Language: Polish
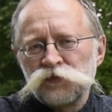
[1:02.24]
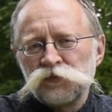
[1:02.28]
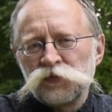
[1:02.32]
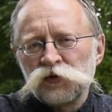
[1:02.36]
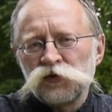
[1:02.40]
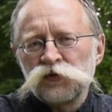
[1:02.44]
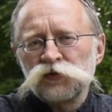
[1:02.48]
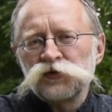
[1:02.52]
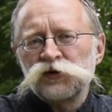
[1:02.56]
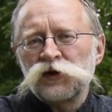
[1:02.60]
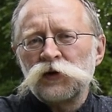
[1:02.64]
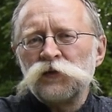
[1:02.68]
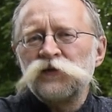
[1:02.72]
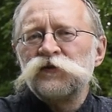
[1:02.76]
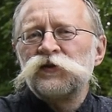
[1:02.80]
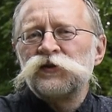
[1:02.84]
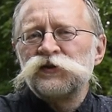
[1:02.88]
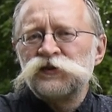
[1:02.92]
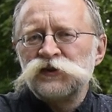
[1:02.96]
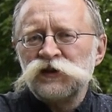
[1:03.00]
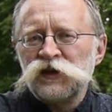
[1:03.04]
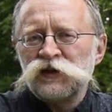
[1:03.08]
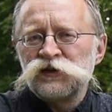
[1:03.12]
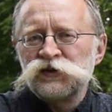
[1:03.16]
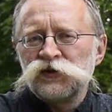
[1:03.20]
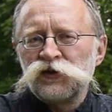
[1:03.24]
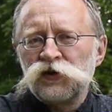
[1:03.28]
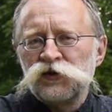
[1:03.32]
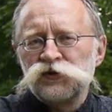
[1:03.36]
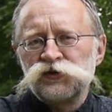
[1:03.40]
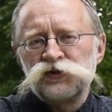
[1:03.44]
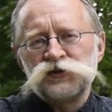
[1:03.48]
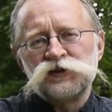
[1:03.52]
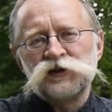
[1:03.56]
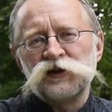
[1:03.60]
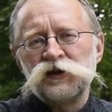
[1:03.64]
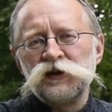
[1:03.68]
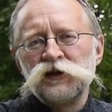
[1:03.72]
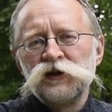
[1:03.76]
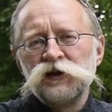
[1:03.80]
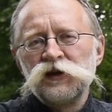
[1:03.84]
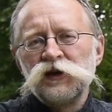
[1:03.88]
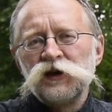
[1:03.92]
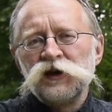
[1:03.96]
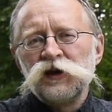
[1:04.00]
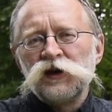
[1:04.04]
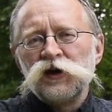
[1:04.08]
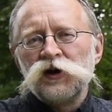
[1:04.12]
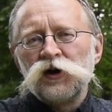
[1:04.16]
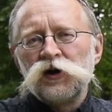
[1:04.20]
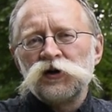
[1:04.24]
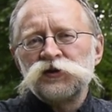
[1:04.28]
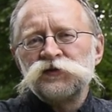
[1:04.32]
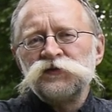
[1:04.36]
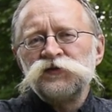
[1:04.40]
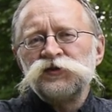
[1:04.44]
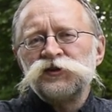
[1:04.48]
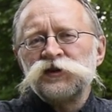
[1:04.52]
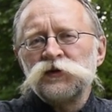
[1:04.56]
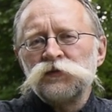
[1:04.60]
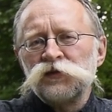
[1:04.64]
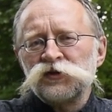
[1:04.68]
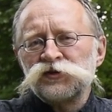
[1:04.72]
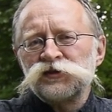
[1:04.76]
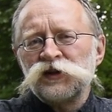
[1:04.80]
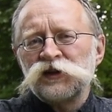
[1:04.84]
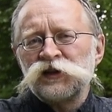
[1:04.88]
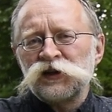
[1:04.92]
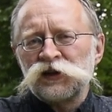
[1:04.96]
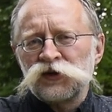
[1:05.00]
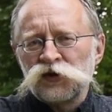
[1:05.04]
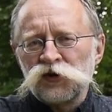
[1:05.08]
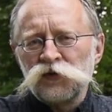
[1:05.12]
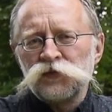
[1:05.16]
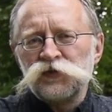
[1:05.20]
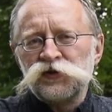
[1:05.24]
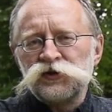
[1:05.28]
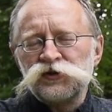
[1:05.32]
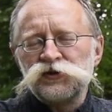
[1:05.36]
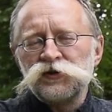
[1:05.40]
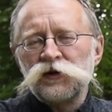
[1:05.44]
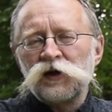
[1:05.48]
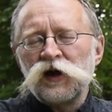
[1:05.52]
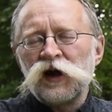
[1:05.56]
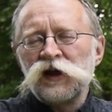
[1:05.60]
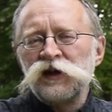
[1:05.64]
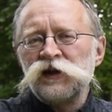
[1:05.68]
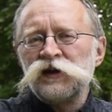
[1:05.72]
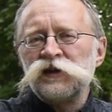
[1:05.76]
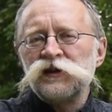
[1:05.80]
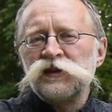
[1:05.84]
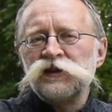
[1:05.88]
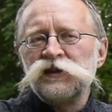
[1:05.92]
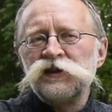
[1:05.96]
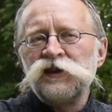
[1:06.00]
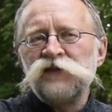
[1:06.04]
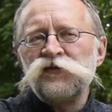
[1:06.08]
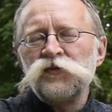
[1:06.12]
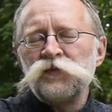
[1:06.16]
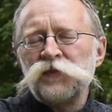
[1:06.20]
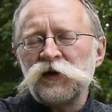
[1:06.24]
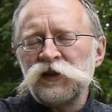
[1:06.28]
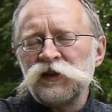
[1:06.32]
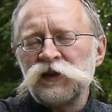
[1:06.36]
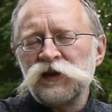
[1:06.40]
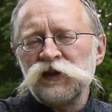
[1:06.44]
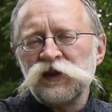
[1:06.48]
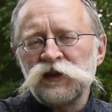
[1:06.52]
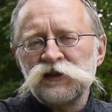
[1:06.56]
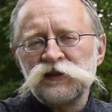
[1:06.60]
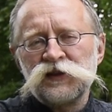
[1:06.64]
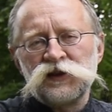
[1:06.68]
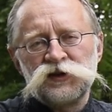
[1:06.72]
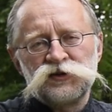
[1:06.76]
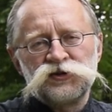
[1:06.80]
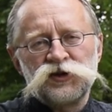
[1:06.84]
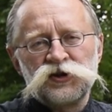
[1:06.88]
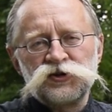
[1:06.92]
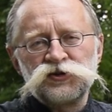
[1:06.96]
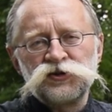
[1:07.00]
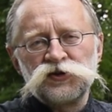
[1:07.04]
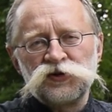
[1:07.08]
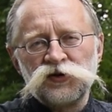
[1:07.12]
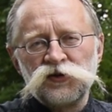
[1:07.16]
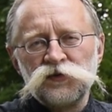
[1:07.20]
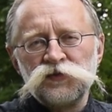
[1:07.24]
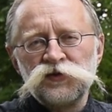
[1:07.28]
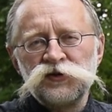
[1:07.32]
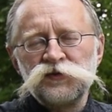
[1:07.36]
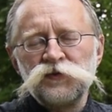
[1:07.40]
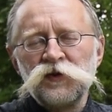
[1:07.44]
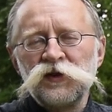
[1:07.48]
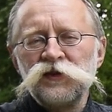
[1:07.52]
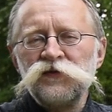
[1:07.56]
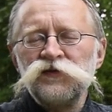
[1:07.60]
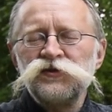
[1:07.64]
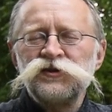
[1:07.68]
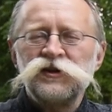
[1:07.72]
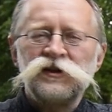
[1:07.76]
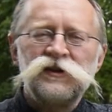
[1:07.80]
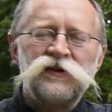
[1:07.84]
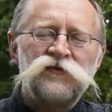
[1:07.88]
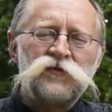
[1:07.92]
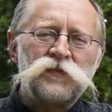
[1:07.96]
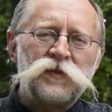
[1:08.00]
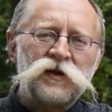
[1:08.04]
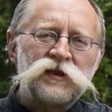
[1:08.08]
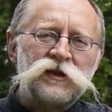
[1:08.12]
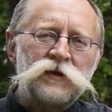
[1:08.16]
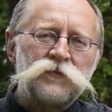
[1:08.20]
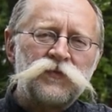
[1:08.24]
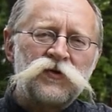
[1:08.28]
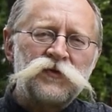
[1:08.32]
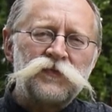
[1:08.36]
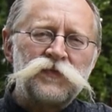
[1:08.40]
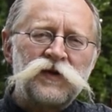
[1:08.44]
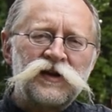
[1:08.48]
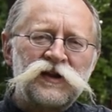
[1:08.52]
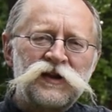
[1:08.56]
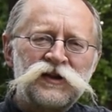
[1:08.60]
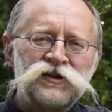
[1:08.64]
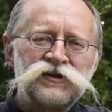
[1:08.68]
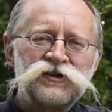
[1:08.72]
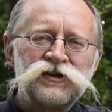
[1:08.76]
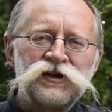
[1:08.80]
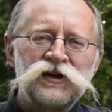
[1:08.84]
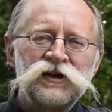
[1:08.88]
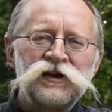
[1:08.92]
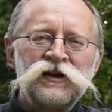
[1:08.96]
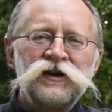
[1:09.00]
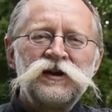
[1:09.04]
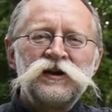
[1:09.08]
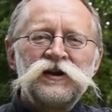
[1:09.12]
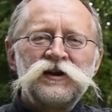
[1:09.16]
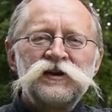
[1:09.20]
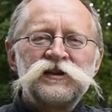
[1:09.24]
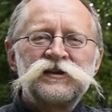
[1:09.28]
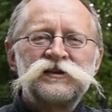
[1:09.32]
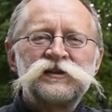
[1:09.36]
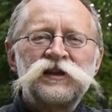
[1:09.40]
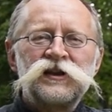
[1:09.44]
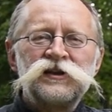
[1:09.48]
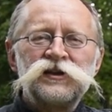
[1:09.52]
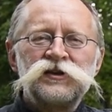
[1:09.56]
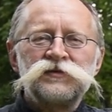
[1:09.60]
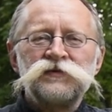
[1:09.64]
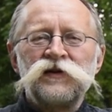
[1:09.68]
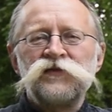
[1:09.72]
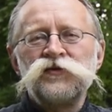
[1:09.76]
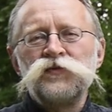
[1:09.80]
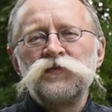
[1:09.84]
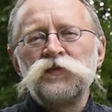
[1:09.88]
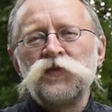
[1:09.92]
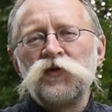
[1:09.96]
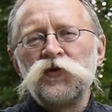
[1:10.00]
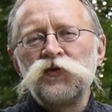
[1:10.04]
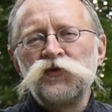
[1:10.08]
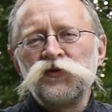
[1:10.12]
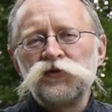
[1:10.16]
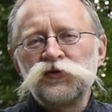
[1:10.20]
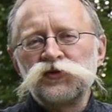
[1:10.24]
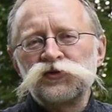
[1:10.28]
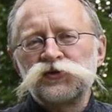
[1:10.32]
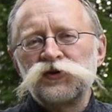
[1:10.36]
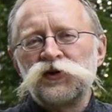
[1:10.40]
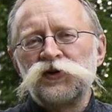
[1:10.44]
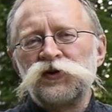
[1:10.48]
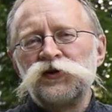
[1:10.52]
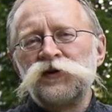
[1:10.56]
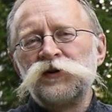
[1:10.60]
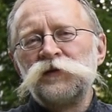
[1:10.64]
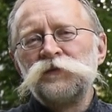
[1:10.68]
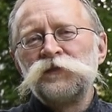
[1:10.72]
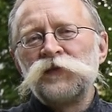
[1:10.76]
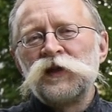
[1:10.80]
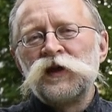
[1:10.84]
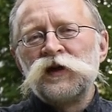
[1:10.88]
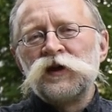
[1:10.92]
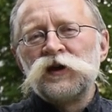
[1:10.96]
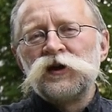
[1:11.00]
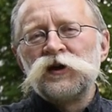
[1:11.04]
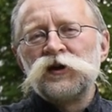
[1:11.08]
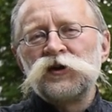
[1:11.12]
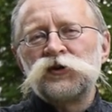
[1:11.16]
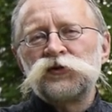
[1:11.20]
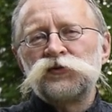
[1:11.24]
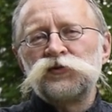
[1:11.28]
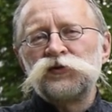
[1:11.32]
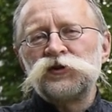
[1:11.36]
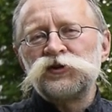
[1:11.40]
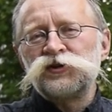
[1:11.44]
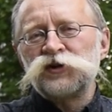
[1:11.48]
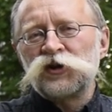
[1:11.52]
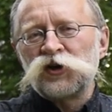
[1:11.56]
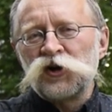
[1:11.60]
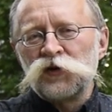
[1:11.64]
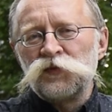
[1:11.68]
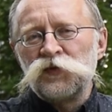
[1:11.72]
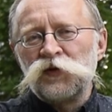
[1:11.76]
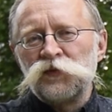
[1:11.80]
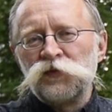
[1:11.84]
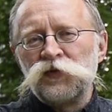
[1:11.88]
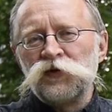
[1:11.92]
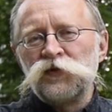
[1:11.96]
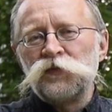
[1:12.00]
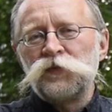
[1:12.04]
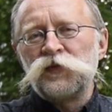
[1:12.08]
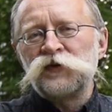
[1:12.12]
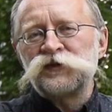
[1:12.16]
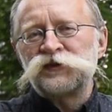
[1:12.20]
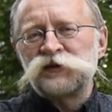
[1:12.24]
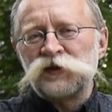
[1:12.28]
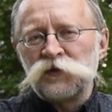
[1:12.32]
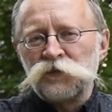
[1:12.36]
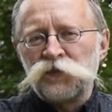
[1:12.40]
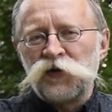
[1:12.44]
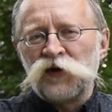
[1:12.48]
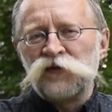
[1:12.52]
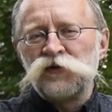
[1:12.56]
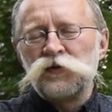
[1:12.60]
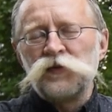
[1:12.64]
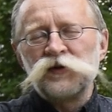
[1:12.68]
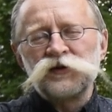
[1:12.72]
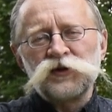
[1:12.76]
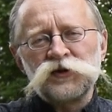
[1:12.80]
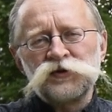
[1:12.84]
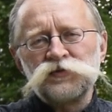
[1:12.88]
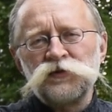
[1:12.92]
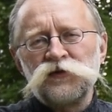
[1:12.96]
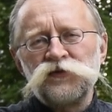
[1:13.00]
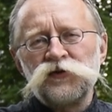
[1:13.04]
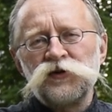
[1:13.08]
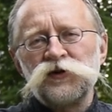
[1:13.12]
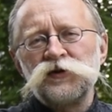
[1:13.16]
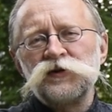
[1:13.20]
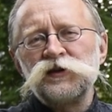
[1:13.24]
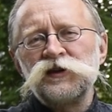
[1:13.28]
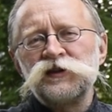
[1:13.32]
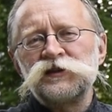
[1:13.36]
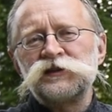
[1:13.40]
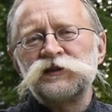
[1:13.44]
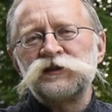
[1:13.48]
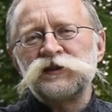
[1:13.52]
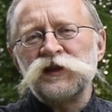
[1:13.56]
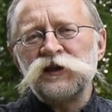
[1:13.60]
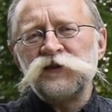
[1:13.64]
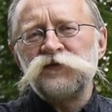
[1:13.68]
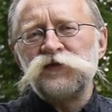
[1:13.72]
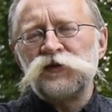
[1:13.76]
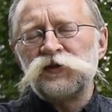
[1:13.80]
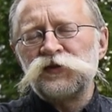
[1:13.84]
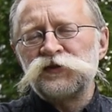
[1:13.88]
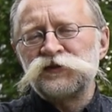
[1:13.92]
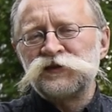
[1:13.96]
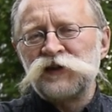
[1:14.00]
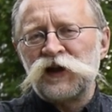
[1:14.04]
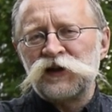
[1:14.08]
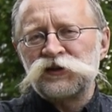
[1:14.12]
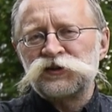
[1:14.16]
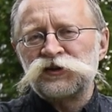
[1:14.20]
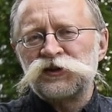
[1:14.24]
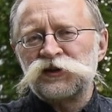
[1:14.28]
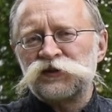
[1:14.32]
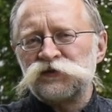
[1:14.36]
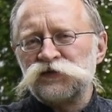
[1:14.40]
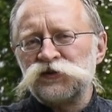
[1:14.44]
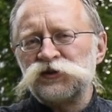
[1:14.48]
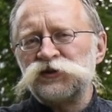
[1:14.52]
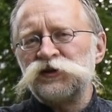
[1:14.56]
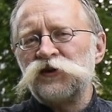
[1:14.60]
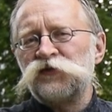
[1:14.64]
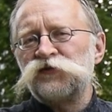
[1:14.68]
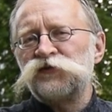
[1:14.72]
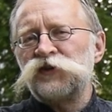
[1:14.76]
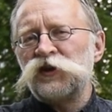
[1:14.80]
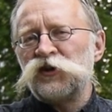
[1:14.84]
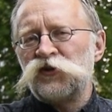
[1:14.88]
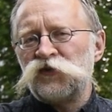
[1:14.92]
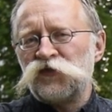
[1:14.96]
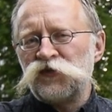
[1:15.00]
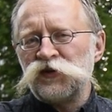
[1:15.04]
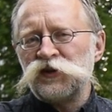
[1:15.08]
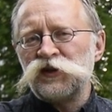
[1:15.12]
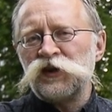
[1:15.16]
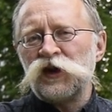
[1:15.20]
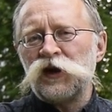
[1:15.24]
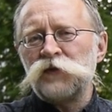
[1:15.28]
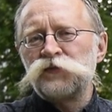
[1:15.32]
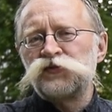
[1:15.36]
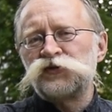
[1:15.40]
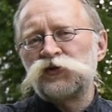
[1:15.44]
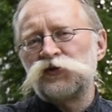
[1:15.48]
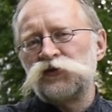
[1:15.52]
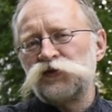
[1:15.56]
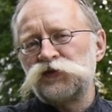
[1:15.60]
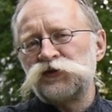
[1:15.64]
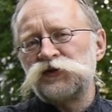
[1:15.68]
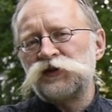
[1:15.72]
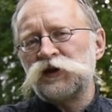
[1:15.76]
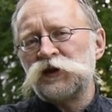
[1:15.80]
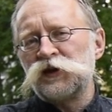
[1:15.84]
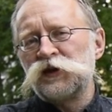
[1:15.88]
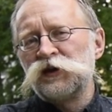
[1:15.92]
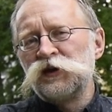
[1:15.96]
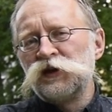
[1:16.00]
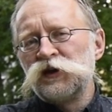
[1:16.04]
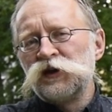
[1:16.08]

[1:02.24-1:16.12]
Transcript: krótko mówiąc, nieznośne. Oczywiście można tak robić, ale nie wypada jednej rzeczy robić. Mianowicie nie wypada podpierać się Stanisławem Moniuszką, e, który rzekomo był postępowy, bo to słowo jest tak wieloznaczne, że właściwie w tej chwili absolutnie